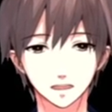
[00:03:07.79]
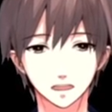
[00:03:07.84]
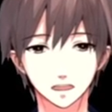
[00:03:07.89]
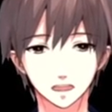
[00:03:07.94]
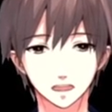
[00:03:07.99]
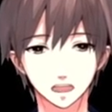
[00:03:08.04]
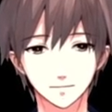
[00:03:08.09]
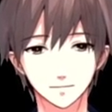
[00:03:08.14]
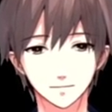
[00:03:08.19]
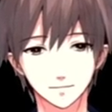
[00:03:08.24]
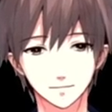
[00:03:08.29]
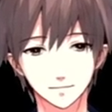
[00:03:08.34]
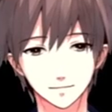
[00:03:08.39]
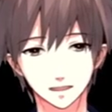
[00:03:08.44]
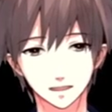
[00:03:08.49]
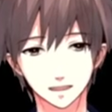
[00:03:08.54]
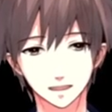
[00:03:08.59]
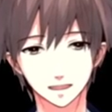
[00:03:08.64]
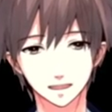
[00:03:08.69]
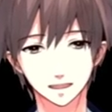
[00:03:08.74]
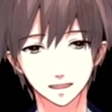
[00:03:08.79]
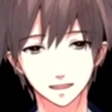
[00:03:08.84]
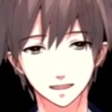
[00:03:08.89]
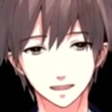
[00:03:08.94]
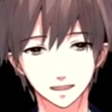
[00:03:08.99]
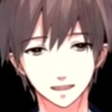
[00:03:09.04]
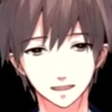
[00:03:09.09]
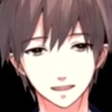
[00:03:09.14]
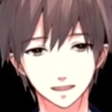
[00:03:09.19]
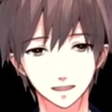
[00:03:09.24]
飲食店
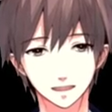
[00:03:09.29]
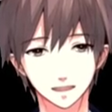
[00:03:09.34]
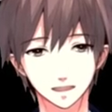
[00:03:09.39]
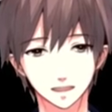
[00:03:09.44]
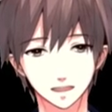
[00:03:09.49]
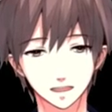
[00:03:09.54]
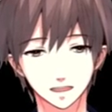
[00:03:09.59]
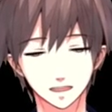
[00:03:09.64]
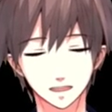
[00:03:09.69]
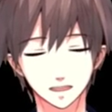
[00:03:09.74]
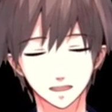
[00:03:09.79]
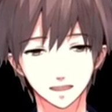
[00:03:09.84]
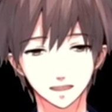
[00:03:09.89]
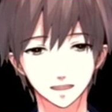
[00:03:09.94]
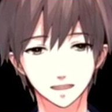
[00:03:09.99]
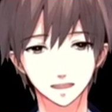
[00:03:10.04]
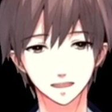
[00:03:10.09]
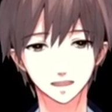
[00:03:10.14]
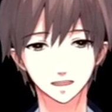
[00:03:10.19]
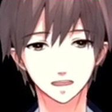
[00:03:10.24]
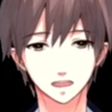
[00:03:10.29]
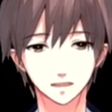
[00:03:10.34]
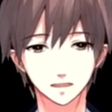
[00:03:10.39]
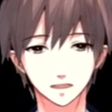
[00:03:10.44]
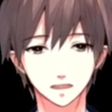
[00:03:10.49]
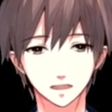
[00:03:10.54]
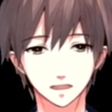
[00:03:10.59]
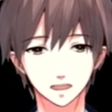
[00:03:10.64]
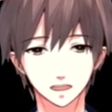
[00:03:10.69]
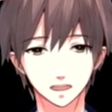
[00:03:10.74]
で、えー、とりあえず
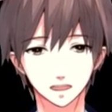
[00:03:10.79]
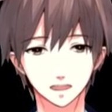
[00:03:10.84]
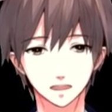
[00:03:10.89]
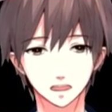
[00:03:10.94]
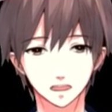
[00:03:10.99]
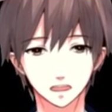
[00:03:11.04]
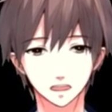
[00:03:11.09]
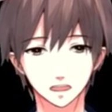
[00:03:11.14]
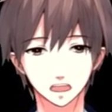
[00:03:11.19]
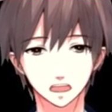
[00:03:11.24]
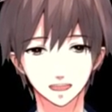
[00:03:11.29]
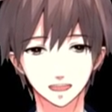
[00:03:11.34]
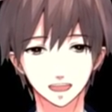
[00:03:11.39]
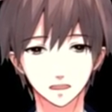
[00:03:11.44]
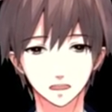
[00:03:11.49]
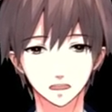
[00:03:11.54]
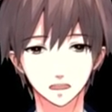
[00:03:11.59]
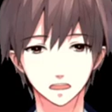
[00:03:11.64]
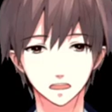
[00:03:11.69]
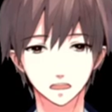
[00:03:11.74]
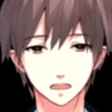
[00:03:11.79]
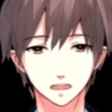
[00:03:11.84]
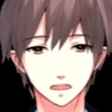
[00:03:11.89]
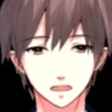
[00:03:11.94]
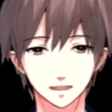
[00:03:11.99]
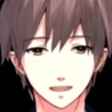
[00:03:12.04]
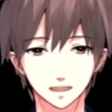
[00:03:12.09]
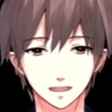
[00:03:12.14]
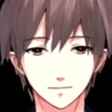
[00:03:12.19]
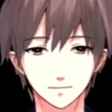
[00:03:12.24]
ビールとか、えー、焼酎
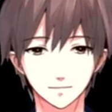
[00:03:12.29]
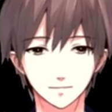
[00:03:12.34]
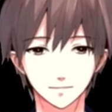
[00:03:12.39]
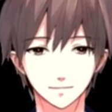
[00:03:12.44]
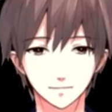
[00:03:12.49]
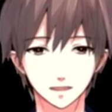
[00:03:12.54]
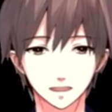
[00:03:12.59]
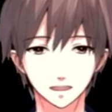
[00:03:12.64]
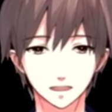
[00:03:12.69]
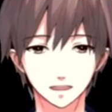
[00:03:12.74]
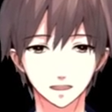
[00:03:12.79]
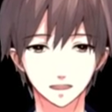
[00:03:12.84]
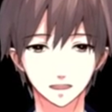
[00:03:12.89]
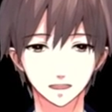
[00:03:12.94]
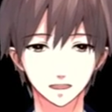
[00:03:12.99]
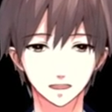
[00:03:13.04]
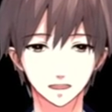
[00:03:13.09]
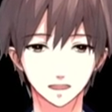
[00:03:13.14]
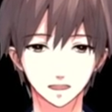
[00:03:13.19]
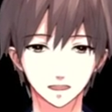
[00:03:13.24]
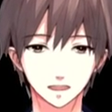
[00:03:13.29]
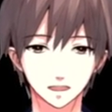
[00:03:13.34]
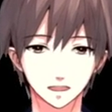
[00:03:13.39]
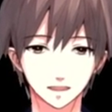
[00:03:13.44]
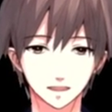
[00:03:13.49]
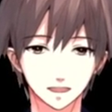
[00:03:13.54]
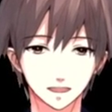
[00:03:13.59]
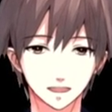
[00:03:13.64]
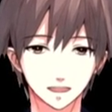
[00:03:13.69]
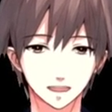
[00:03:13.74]
とかってありますけど
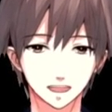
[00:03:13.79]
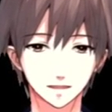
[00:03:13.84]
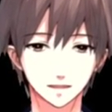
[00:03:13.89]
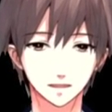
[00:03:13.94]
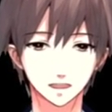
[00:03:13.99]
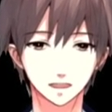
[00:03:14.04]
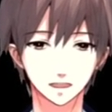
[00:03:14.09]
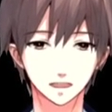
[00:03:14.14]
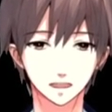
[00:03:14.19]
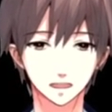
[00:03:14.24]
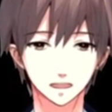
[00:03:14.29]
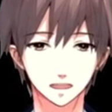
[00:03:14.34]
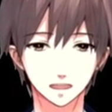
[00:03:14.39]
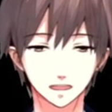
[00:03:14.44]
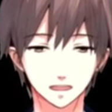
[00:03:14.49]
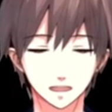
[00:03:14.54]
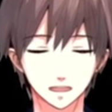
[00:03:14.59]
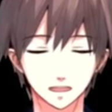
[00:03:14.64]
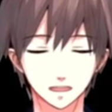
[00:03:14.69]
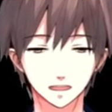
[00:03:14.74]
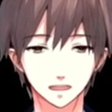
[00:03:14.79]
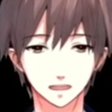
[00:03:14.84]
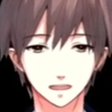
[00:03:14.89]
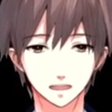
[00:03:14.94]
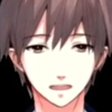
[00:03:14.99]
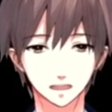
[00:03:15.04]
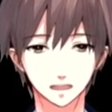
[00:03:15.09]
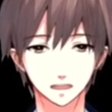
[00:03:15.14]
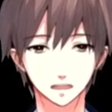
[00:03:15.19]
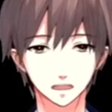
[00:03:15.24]
例えば、えー、果実酒
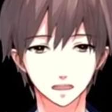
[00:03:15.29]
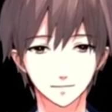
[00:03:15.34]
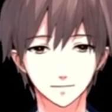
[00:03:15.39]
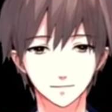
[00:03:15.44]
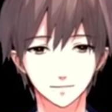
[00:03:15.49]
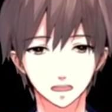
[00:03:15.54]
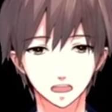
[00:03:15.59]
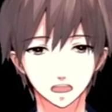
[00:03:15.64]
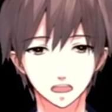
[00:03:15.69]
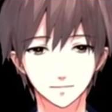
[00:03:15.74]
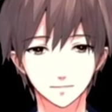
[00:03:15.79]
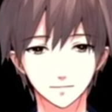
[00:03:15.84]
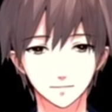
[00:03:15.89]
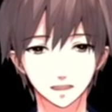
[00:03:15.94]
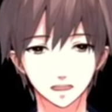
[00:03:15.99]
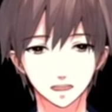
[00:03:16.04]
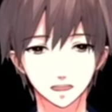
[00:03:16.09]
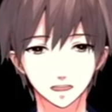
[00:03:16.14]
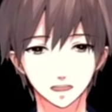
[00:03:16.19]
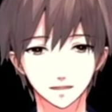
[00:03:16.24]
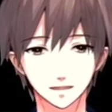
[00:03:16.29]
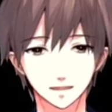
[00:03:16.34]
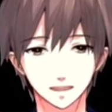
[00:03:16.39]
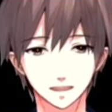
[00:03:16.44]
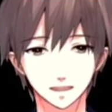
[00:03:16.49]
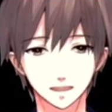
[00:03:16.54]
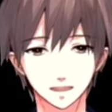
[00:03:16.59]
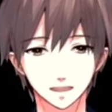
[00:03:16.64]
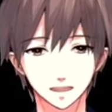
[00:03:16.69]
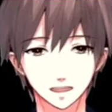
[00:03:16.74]
が10種類か
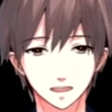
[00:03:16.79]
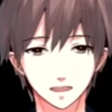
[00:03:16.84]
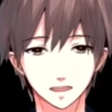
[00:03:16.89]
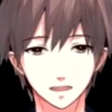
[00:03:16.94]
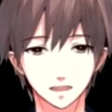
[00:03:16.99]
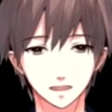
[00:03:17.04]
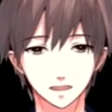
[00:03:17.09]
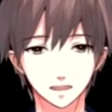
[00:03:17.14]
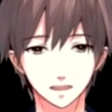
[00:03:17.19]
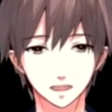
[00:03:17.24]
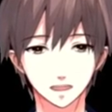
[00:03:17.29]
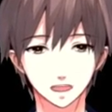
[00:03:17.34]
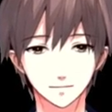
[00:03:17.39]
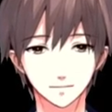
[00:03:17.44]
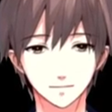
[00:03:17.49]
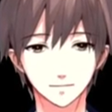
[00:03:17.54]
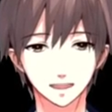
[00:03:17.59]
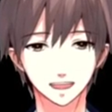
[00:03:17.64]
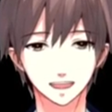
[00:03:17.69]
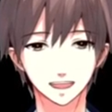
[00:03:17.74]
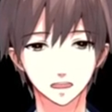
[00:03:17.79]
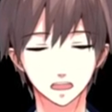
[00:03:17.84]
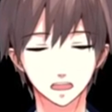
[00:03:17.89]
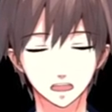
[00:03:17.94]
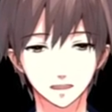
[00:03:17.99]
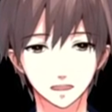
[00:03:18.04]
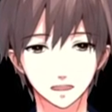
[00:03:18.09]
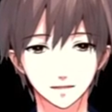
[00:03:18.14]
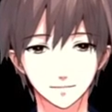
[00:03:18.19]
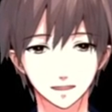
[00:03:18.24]
15種ぐらい、えー、瓶
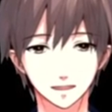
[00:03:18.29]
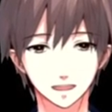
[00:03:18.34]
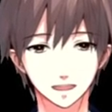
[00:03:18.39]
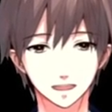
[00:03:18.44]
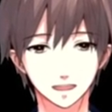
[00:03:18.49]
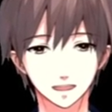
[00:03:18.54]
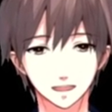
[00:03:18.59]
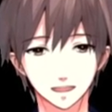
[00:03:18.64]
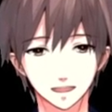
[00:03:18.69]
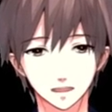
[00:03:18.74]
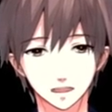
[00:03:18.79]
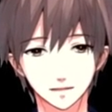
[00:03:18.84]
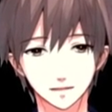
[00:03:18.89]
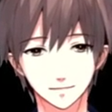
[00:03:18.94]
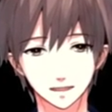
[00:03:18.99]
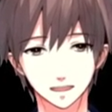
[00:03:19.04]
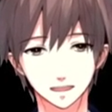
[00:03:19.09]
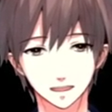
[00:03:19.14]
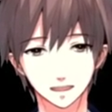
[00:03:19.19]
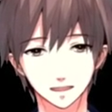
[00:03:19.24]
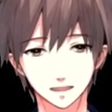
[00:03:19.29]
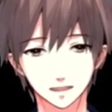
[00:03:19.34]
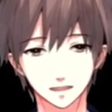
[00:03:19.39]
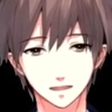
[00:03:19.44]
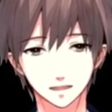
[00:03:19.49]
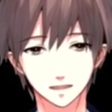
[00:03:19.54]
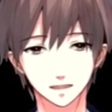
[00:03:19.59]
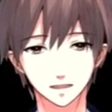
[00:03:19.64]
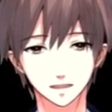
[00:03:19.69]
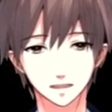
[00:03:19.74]
がずっと棚にあって
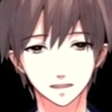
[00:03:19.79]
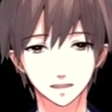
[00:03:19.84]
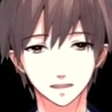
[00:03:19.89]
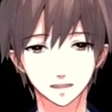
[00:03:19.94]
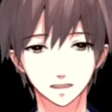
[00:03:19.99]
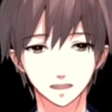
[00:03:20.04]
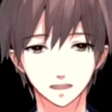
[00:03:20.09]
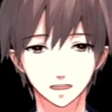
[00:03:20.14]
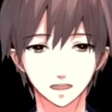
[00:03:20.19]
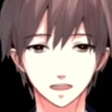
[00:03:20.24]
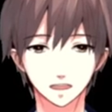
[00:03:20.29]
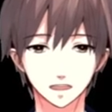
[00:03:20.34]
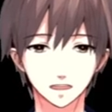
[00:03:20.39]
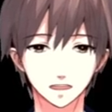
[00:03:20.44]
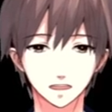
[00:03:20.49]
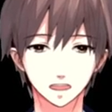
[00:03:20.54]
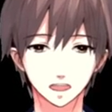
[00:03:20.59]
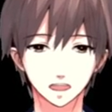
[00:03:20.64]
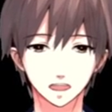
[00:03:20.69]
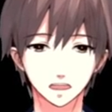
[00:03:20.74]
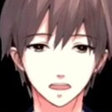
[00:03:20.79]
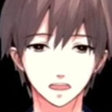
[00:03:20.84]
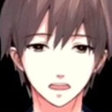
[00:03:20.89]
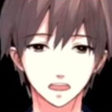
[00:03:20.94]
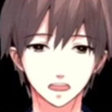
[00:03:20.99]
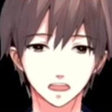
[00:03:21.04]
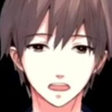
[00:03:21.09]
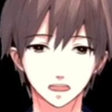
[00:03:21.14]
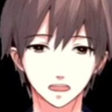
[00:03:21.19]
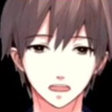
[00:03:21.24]
今日
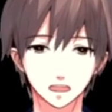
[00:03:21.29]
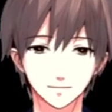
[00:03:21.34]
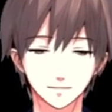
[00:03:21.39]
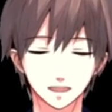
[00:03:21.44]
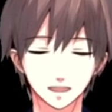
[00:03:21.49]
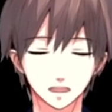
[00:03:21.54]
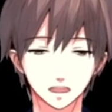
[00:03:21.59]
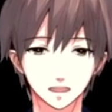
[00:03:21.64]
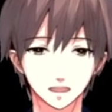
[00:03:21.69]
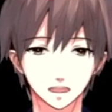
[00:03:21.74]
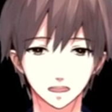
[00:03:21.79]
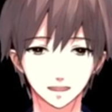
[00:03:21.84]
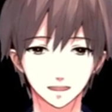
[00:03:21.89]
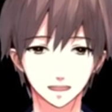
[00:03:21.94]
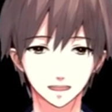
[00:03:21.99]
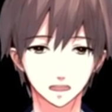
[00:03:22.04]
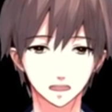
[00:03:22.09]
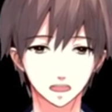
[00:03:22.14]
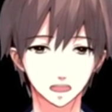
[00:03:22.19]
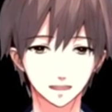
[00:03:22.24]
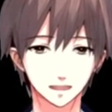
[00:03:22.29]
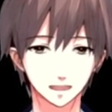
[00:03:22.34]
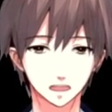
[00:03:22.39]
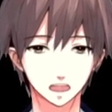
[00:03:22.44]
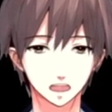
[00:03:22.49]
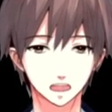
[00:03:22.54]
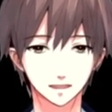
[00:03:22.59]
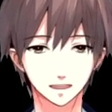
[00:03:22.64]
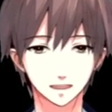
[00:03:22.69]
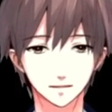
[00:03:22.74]
はあんずの
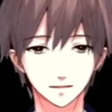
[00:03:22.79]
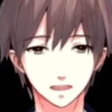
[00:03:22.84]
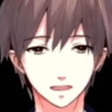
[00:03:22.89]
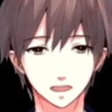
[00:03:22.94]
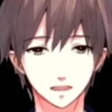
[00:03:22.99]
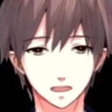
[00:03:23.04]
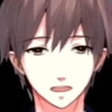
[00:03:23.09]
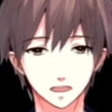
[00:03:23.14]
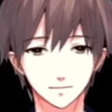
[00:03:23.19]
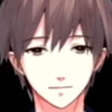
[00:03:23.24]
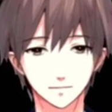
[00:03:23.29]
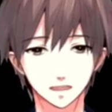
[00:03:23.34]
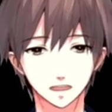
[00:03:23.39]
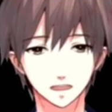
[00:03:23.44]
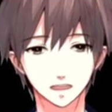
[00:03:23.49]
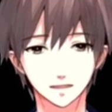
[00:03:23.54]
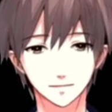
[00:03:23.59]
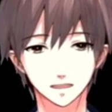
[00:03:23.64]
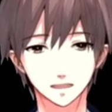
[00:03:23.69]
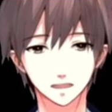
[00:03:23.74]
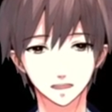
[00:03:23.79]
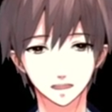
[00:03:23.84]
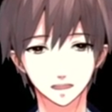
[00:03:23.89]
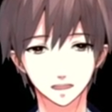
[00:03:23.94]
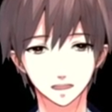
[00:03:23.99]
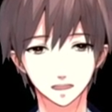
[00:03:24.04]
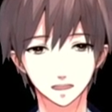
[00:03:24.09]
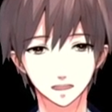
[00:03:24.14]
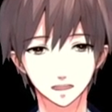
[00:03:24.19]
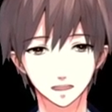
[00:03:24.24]
果実酒がいいなと
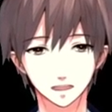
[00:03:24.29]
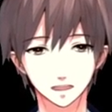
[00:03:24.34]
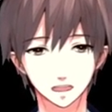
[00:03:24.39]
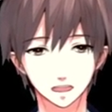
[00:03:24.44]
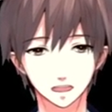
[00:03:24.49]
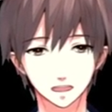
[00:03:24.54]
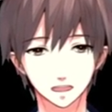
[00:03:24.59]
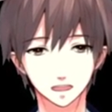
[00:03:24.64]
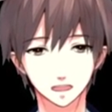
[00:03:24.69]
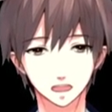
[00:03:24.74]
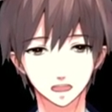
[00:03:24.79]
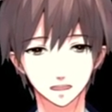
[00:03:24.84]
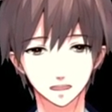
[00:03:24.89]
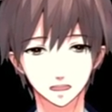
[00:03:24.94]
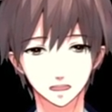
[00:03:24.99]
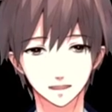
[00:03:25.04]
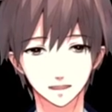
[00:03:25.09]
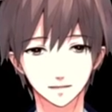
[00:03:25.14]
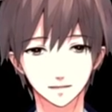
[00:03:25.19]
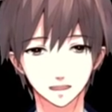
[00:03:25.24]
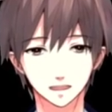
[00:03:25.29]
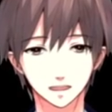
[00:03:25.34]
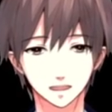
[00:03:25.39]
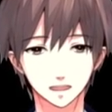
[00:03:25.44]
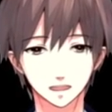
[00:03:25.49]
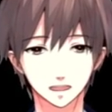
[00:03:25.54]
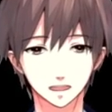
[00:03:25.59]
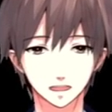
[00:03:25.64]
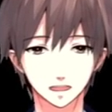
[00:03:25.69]
か、え